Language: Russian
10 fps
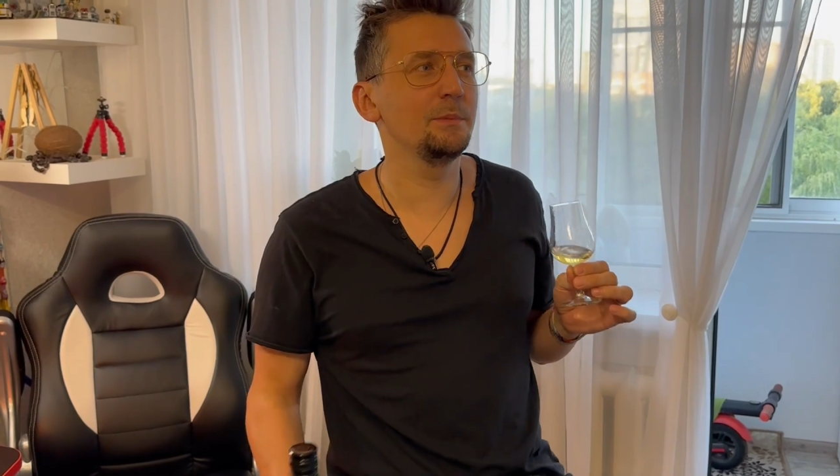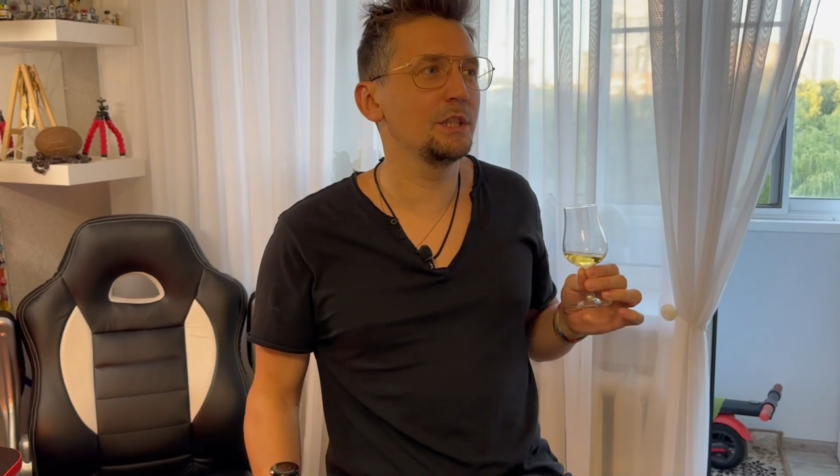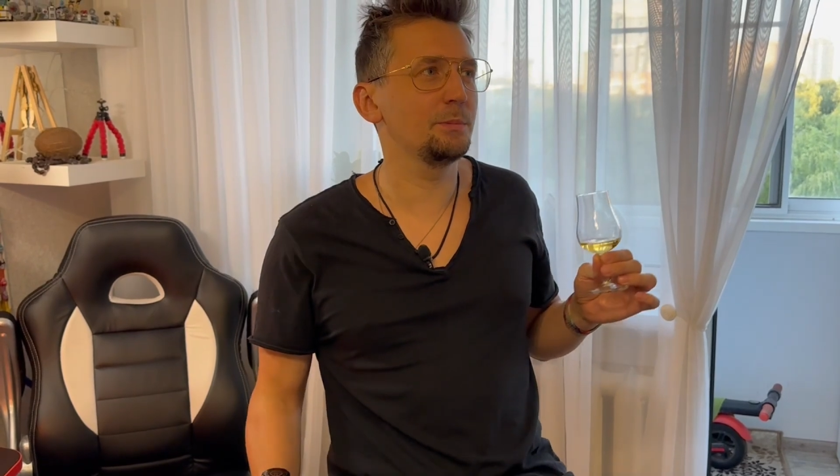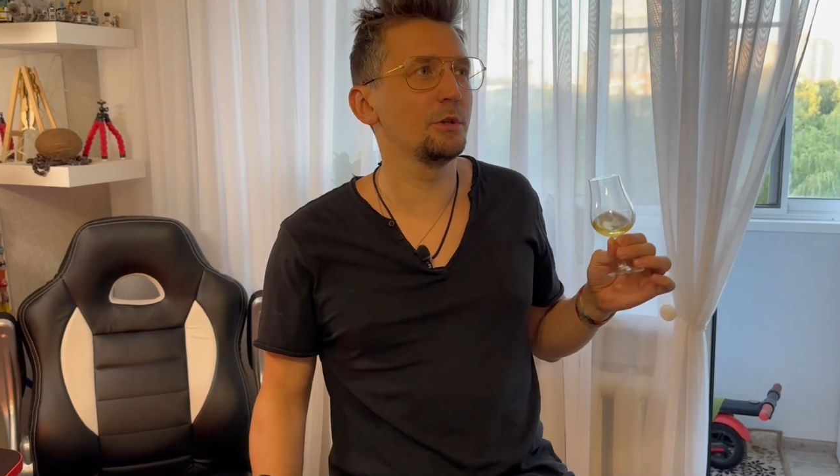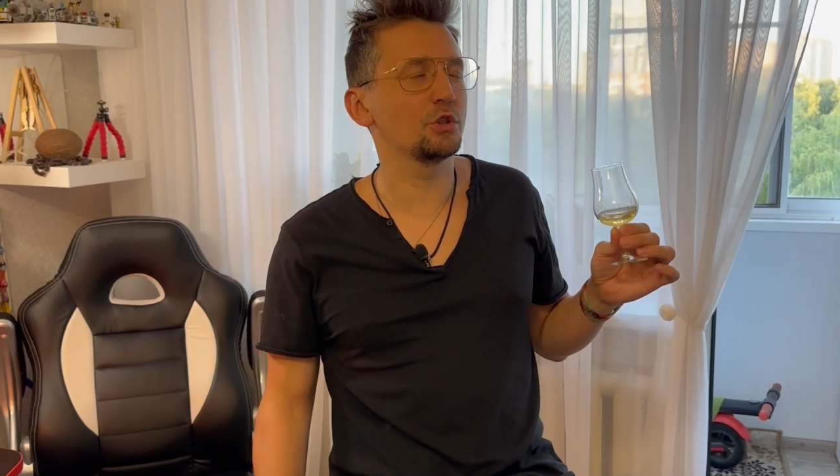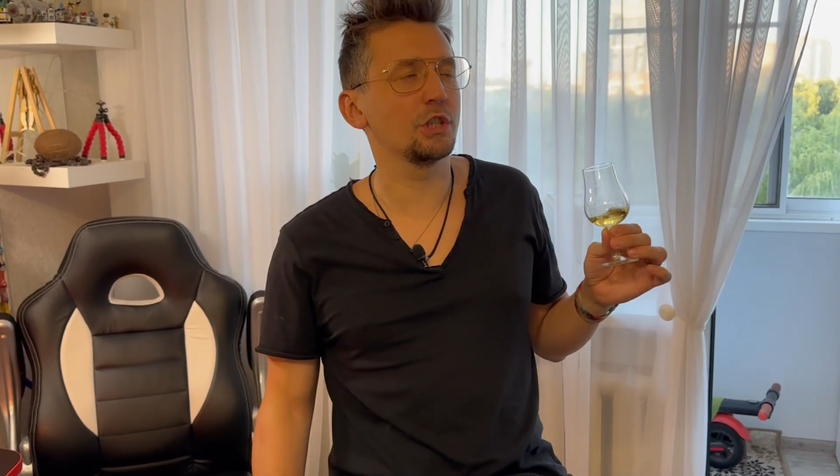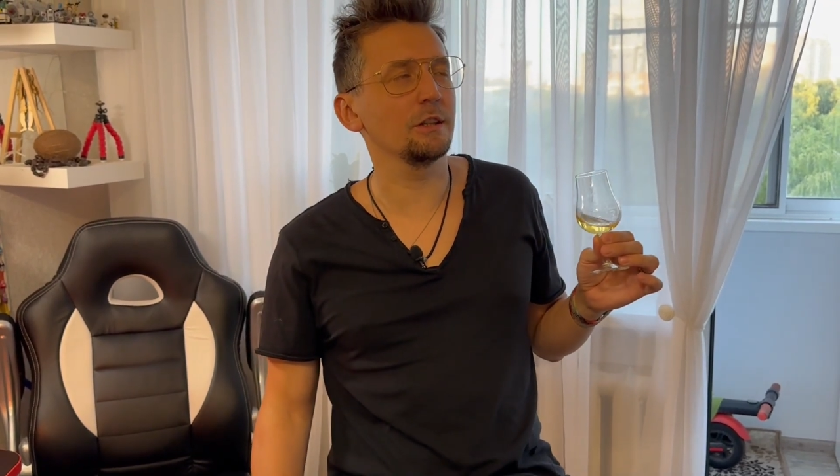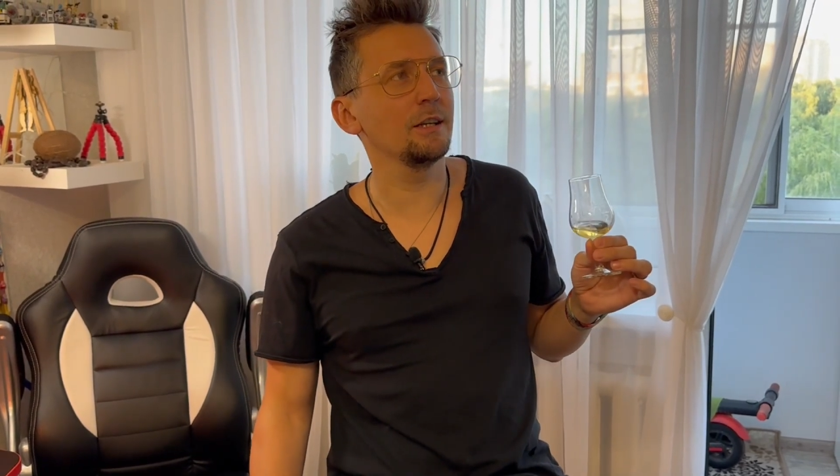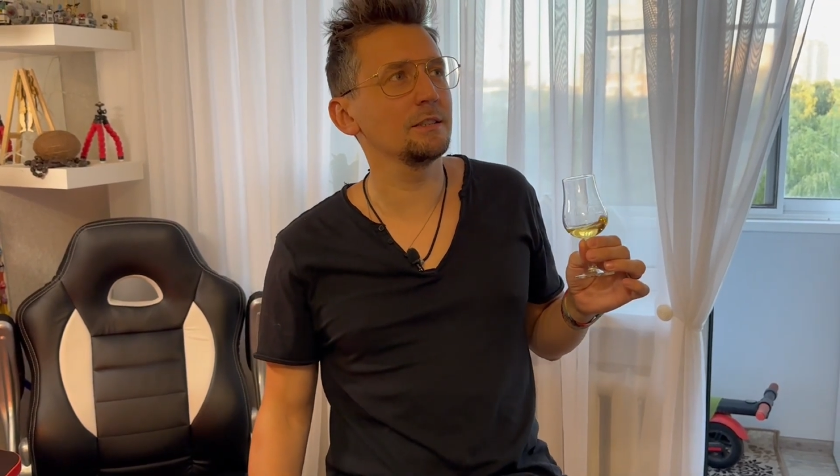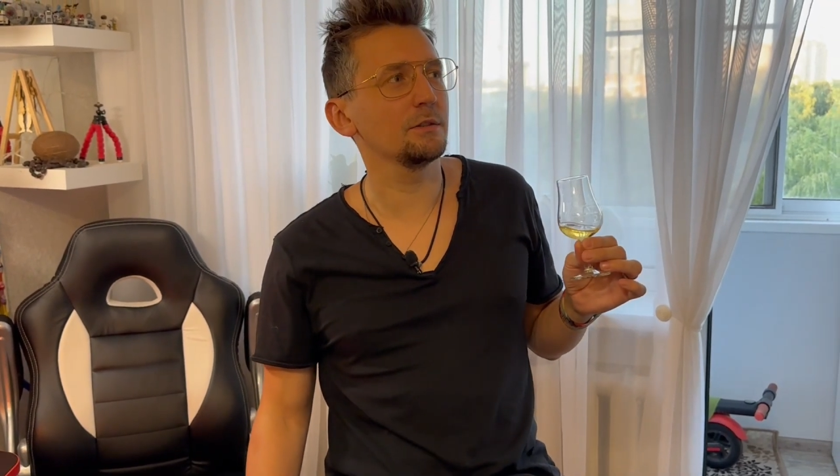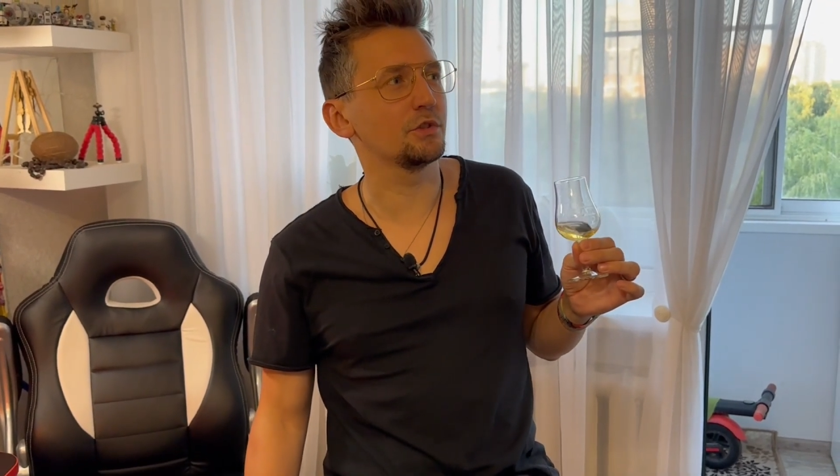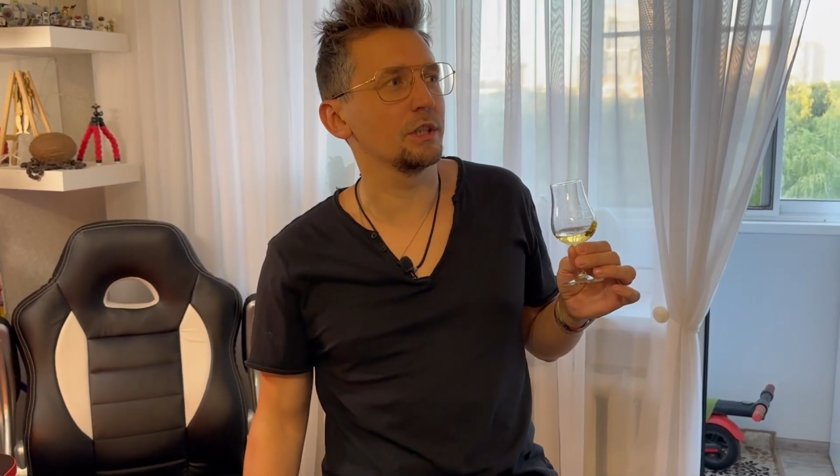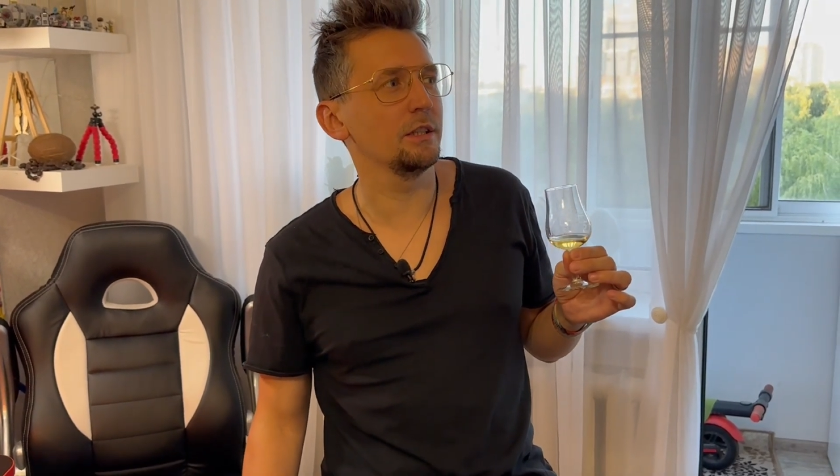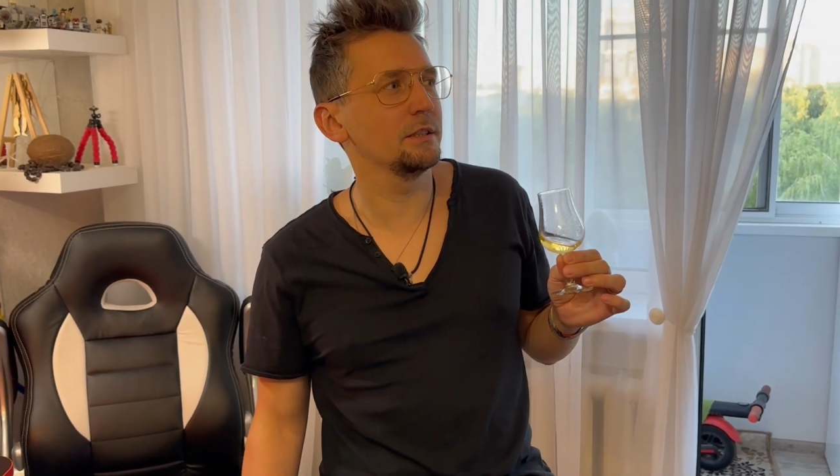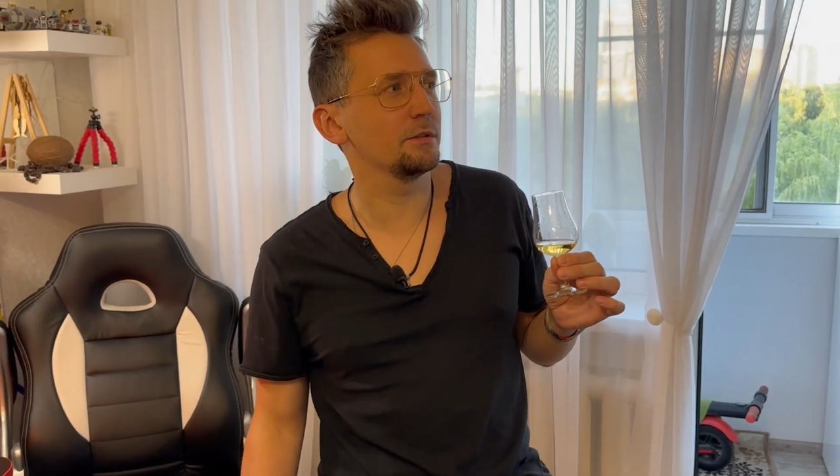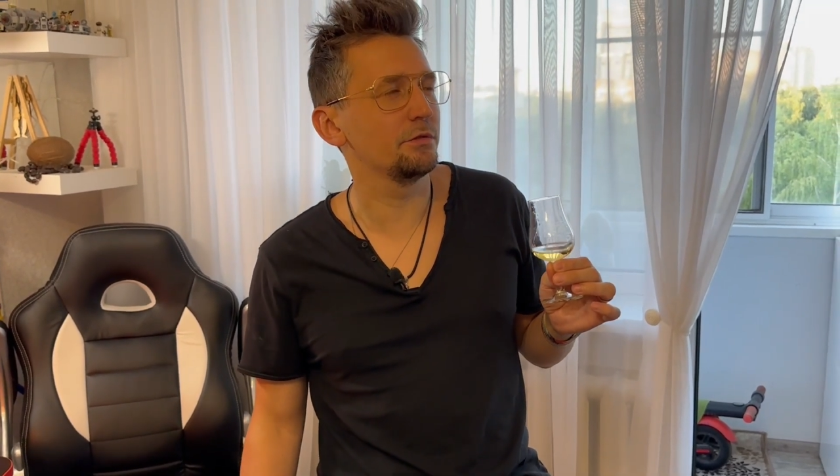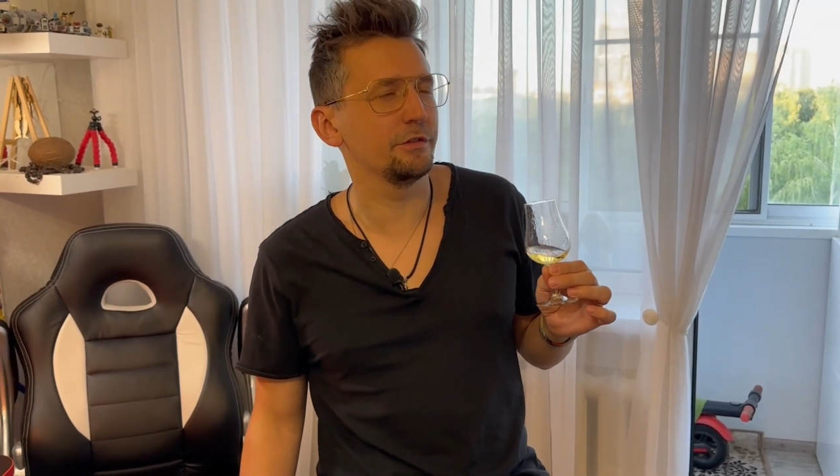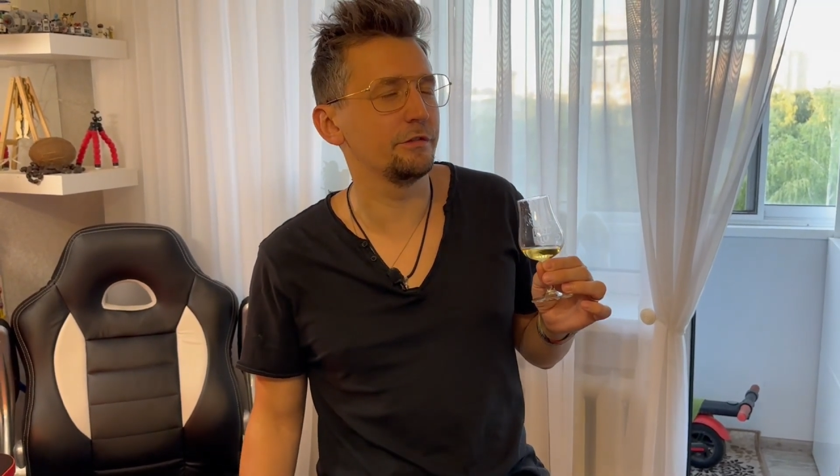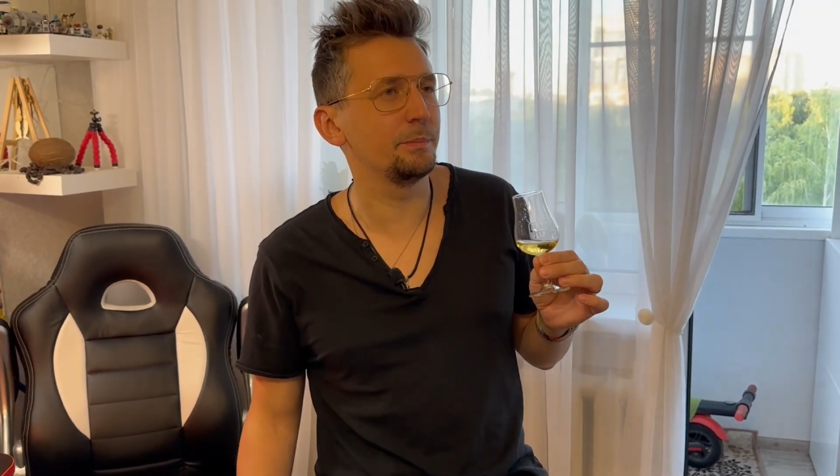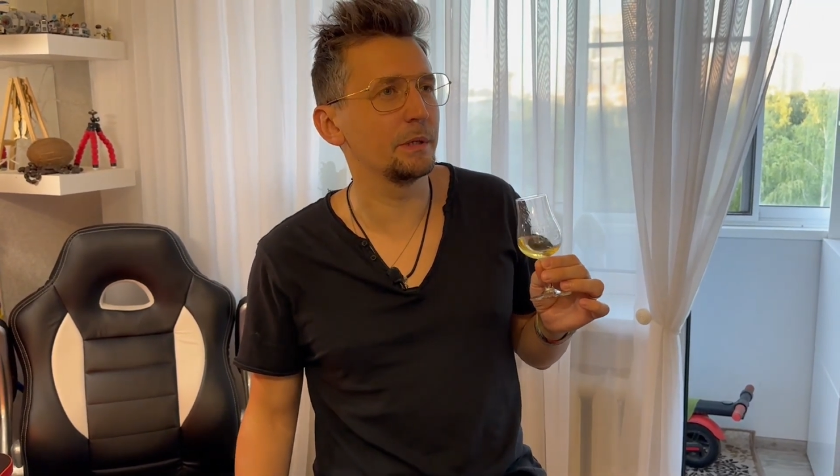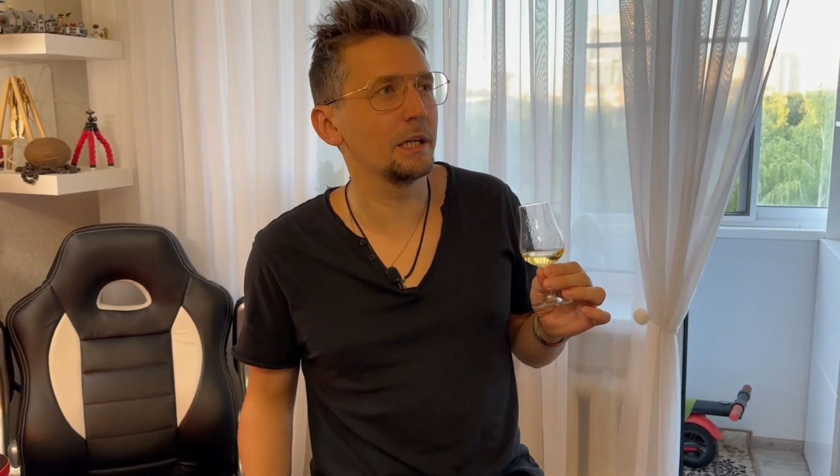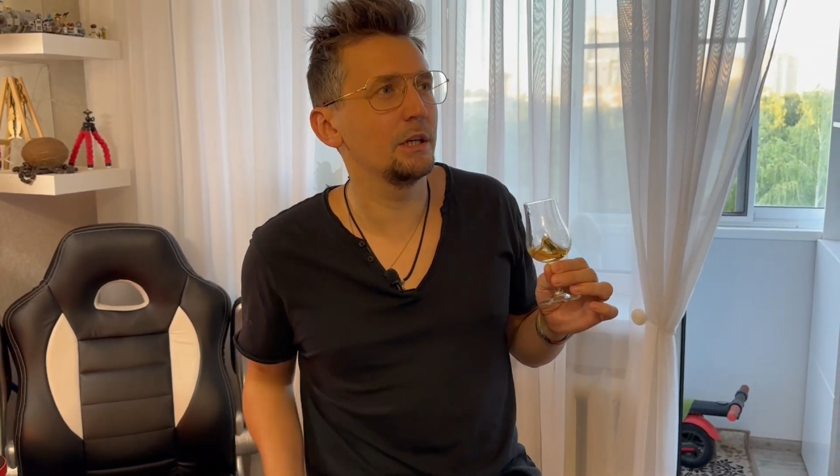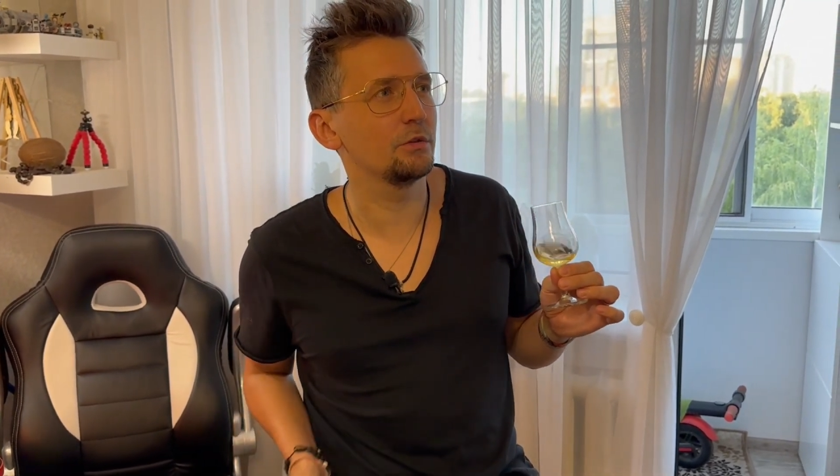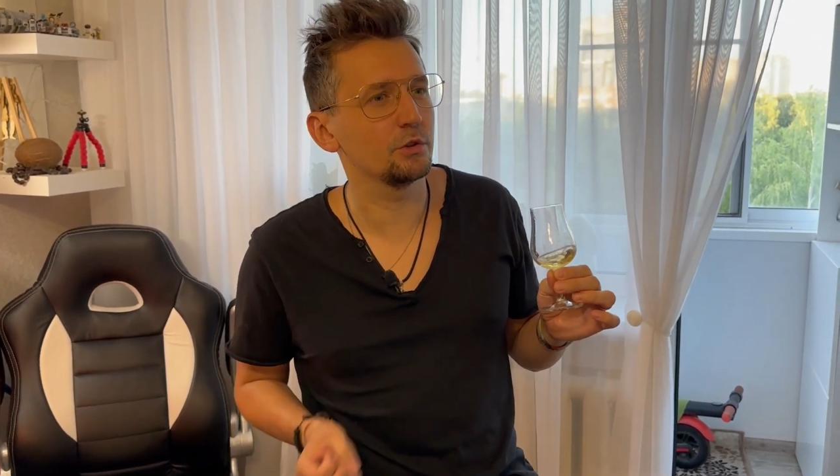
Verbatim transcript: знаешь, берешь шотландцев, шотландцев выпирает,